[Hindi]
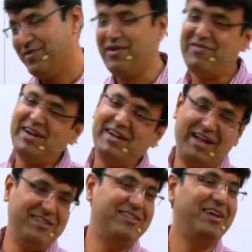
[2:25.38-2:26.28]
फेवरेट
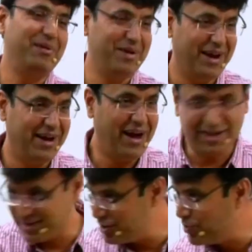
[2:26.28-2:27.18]
डांसर है मेरा
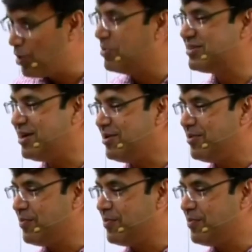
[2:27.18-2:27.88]
आता है तुमको मजा